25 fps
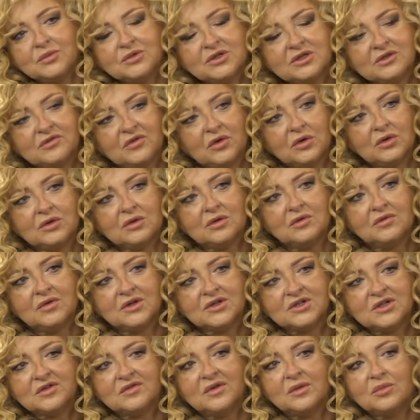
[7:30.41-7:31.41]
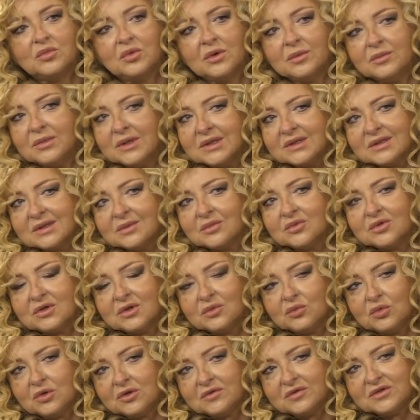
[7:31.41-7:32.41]
Przed wojną Warszawa była miejscem,
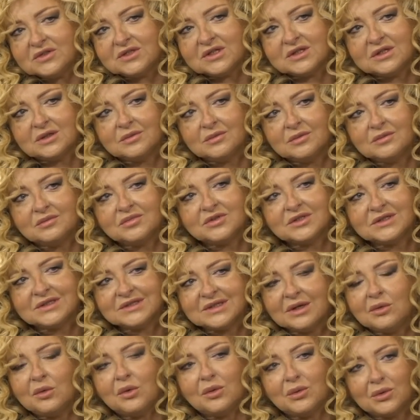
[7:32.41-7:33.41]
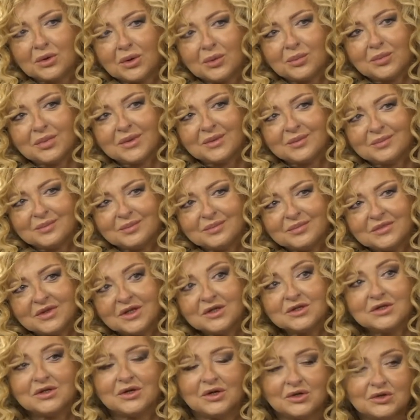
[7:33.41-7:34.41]
które było odwiedziane przez całą jeśli mhm.
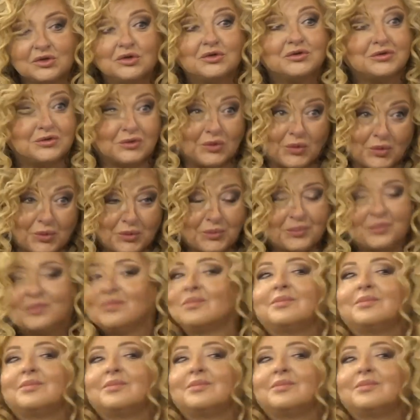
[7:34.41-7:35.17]
jeżeli Zresztą chodzi o stół.